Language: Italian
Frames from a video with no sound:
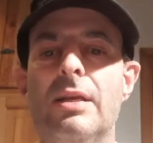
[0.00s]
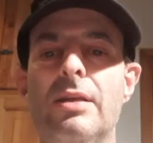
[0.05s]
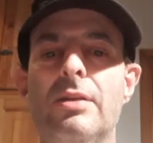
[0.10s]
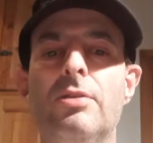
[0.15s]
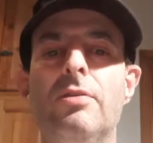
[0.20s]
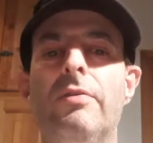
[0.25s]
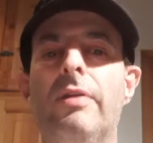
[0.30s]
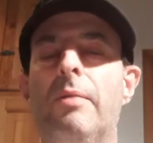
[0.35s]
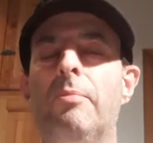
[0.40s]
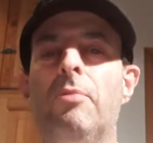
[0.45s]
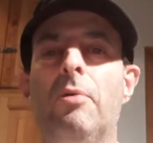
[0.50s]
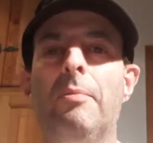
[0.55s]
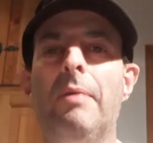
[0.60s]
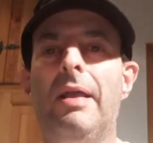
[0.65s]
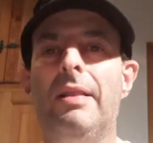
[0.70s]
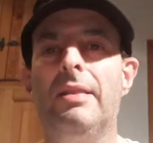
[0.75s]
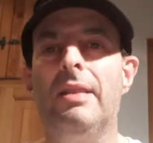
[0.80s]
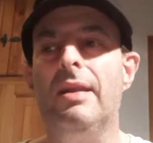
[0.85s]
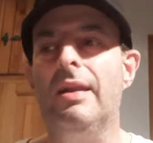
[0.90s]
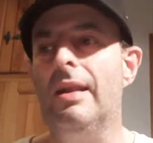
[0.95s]
dovremmo
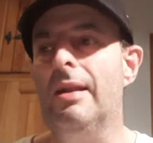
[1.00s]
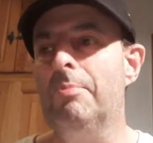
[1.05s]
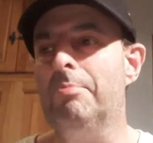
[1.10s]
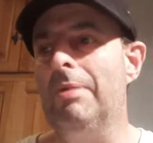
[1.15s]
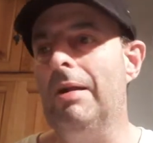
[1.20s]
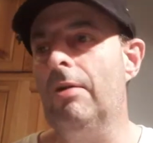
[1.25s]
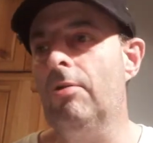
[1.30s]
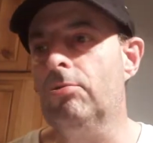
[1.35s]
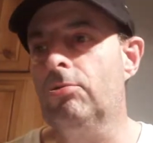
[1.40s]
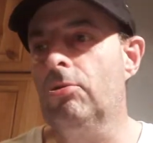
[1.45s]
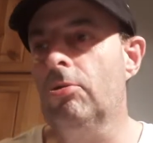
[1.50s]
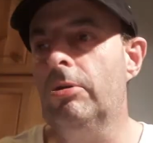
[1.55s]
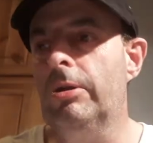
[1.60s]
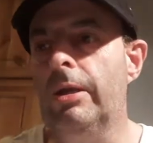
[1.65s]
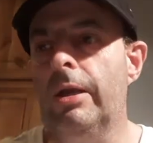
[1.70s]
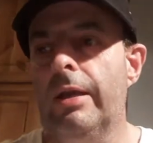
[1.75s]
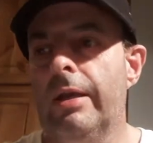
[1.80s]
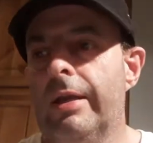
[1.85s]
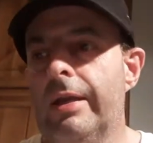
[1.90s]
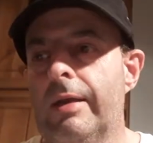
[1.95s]
mettere il
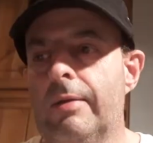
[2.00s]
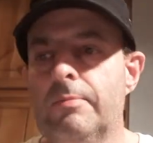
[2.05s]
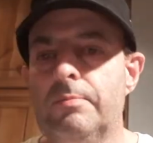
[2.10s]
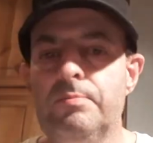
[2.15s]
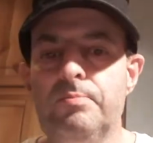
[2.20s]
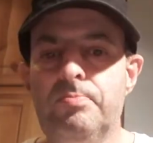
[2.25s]
pallottoliere.